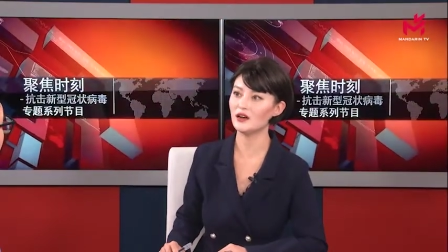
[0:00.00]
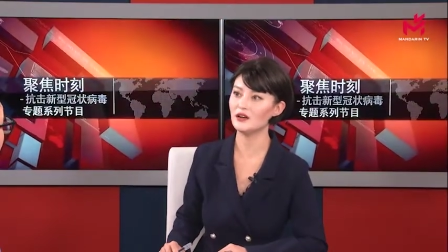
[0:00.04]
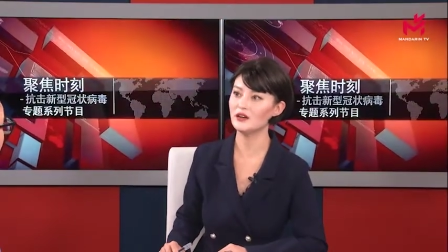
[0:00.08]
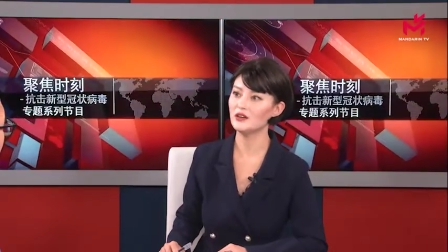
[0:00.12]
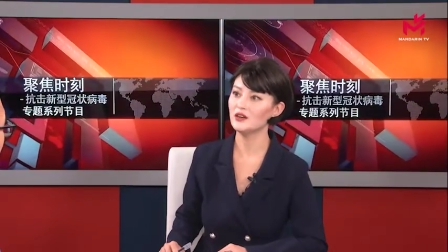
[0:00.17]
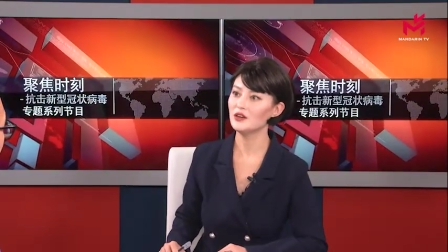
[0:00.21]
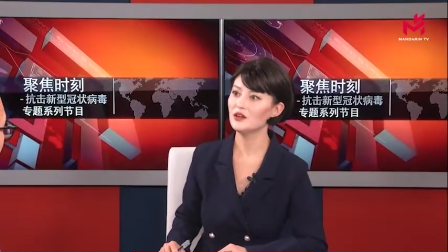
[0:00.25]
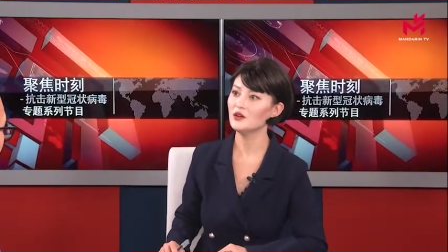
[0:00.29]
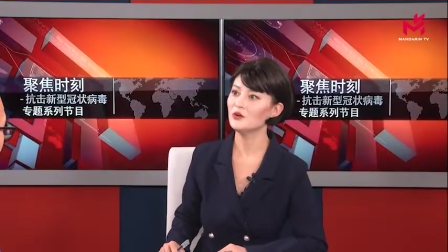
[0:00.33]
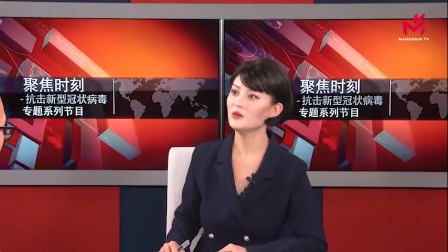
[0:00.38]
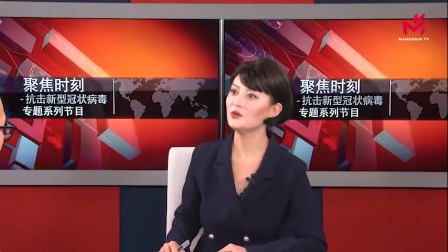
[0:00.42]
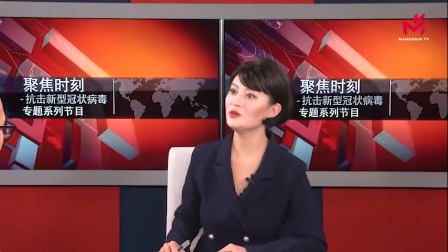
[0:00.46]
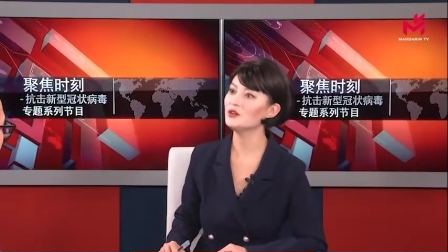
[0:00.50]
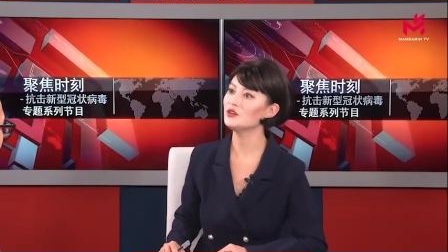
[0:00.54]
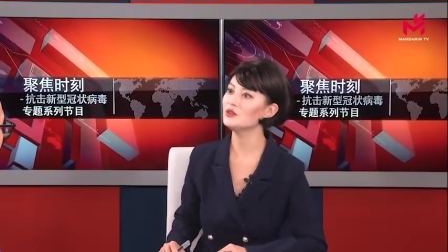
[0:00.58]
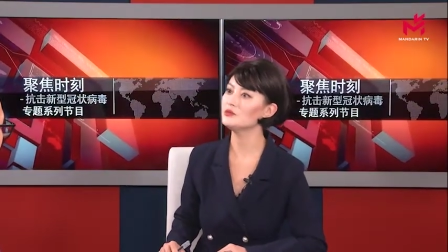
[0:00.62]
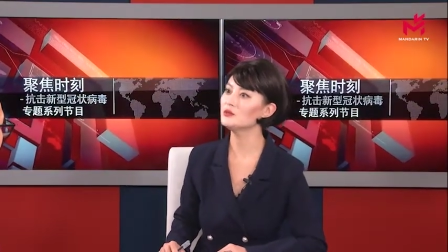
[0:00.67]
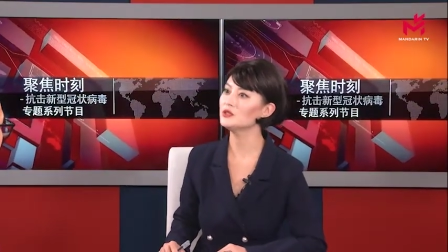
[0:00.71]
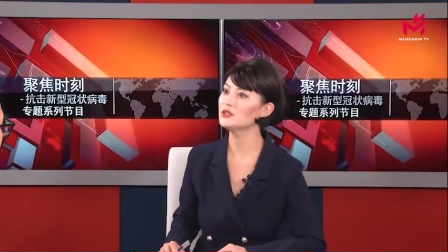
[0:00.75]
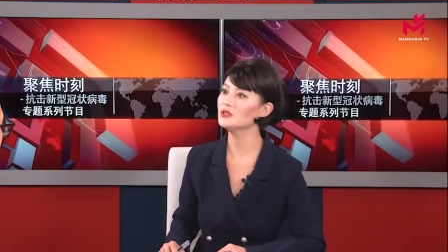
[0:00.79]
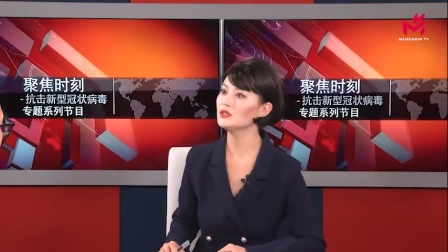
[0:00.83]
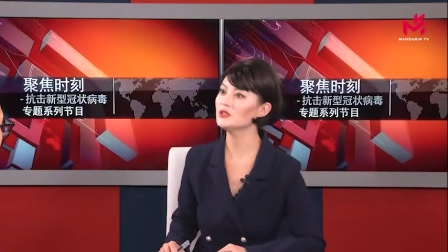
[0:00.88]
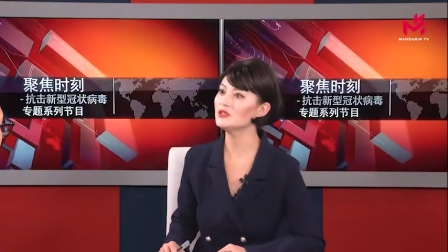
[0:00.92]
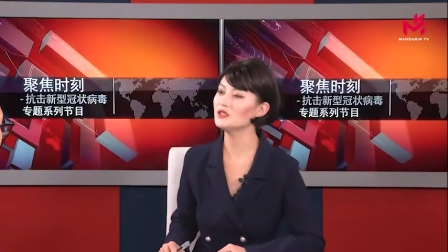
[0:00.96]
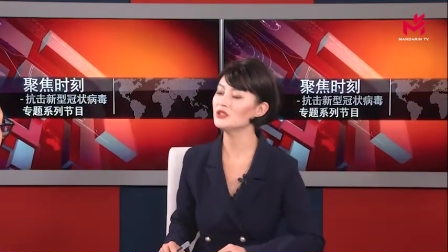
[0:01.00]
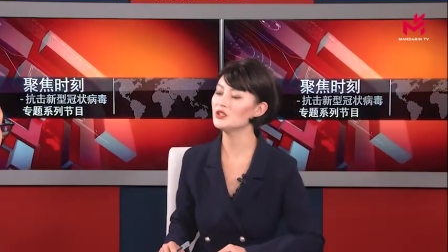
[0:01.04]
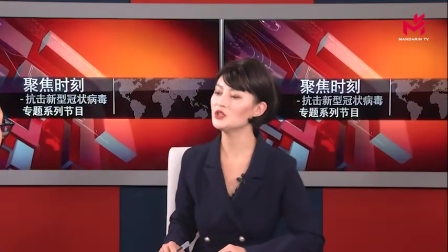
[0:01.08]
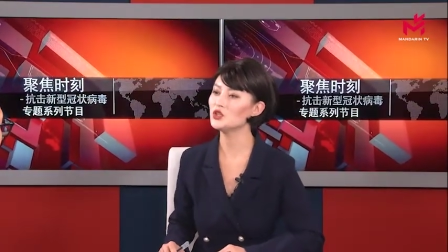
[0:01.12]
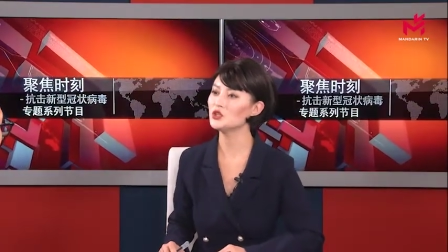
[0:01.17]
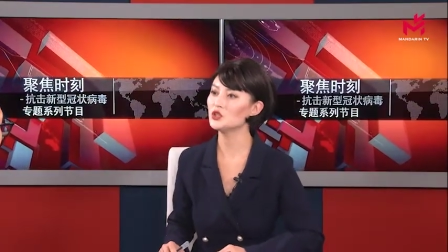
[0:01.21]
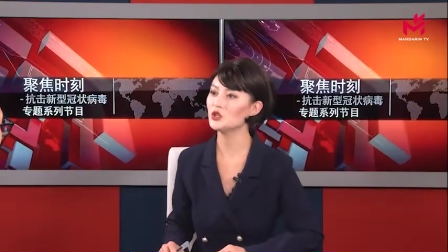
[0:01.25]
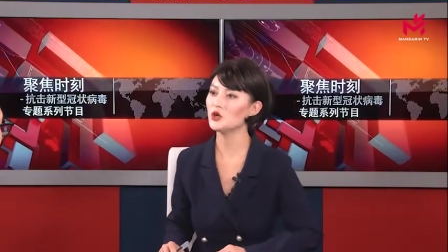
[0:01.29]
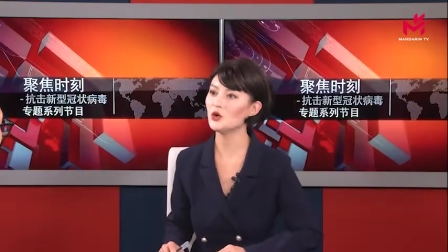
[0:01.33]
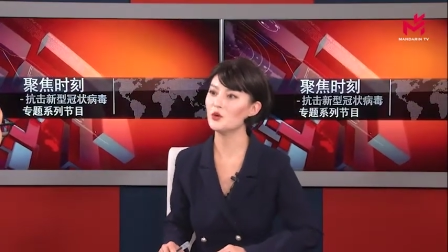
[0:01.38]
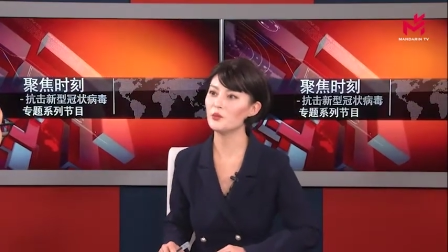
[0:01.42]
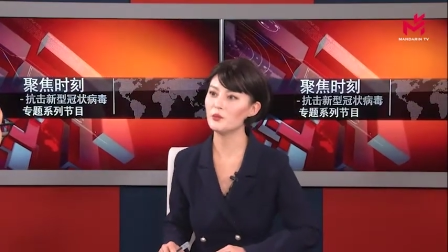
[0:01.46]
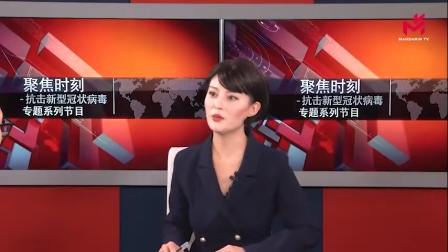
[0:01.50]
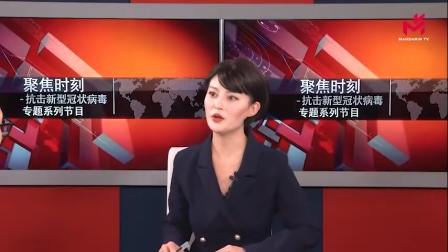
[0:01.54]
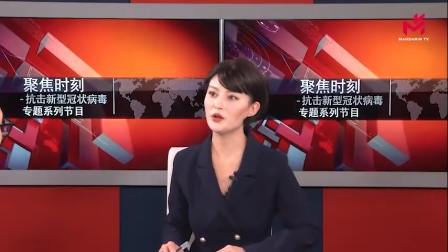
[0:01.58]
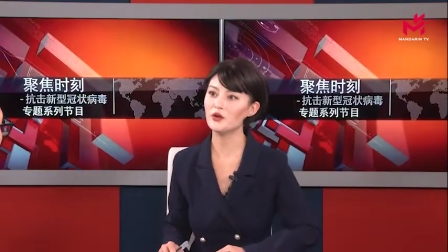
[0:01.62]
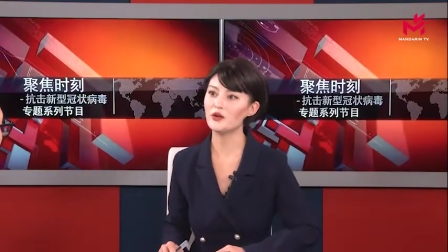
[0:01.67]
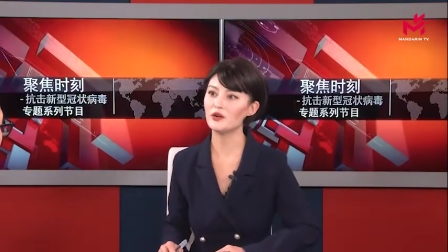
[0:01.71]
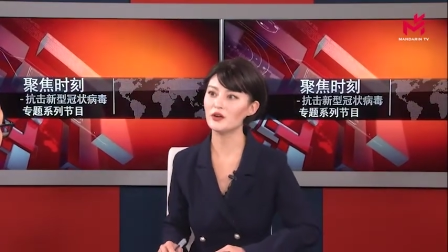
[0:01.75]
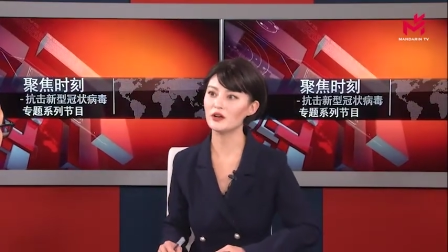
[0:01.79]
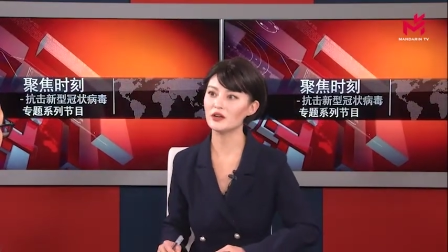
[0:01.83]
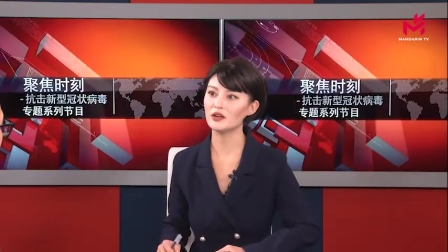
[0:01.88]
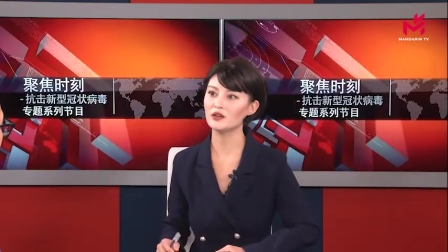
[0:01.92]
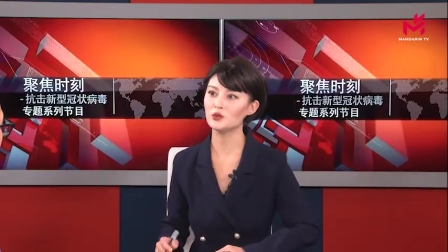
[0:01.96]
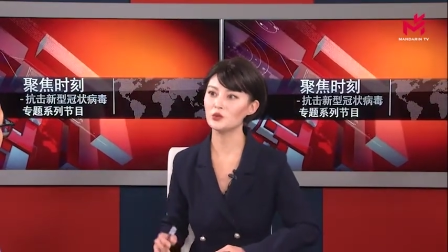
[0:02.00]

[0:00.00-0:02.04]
是这样。为什么您那个时候没有